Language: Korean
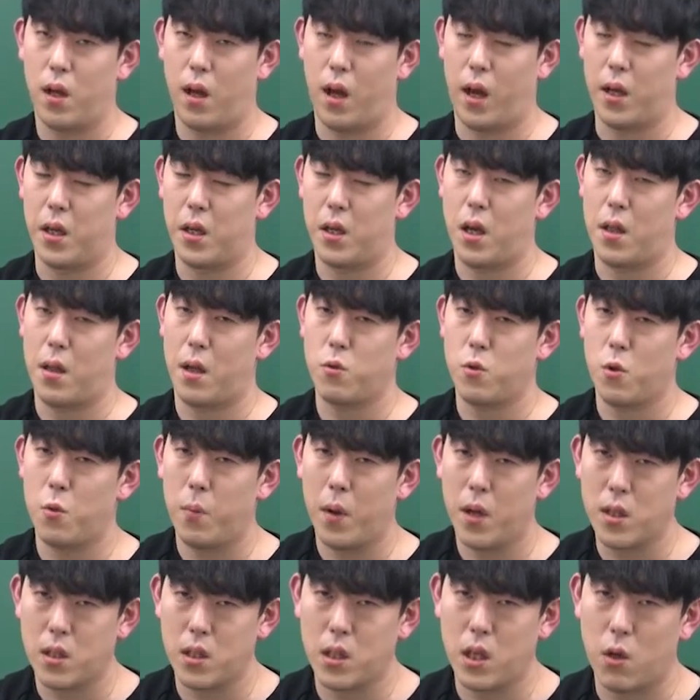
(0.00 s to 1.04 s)
아 이게 생존
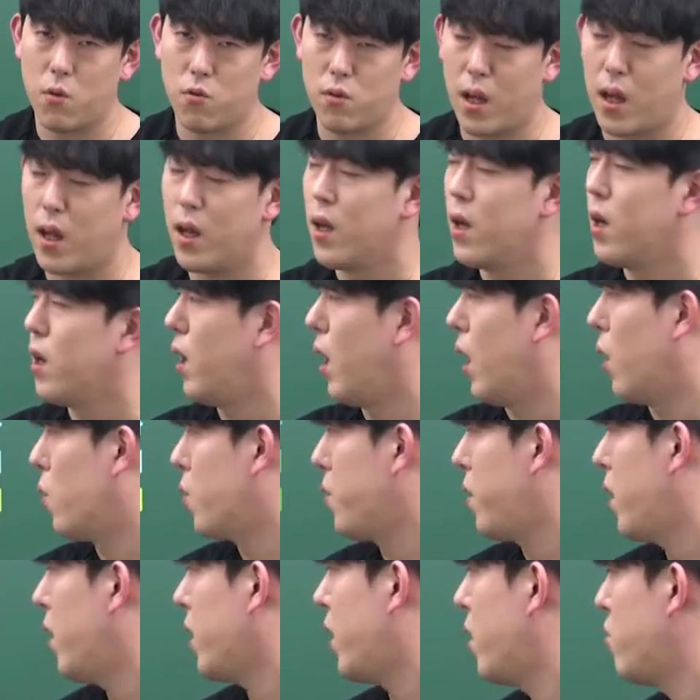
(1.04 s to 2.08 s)
방식이구나
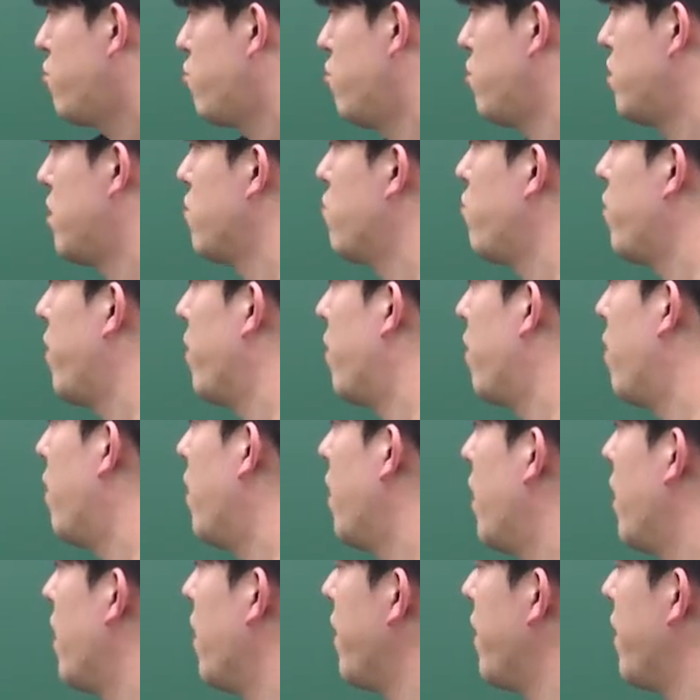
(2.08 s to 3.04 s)
라고 생각해 주시고요